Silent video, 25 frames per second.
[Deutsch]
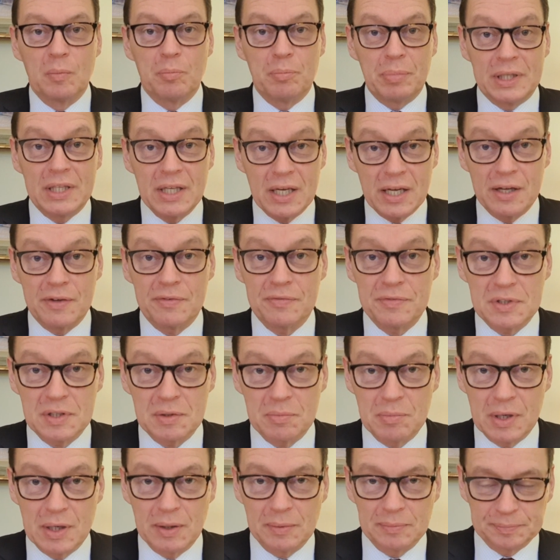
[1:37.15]
bitte helfen Sie
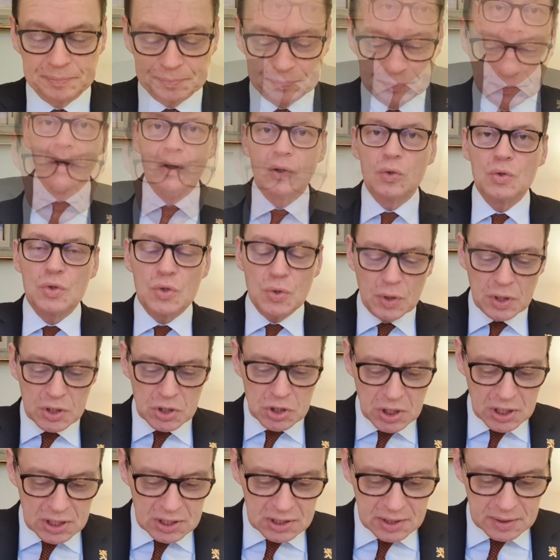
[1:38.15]
mir. Nun zur
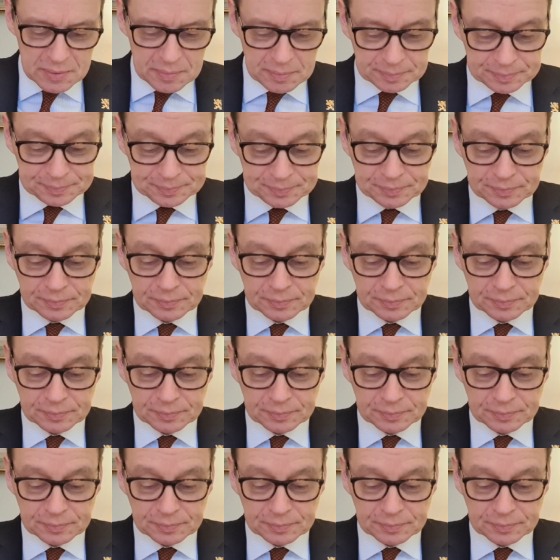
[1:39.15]
Geschichte.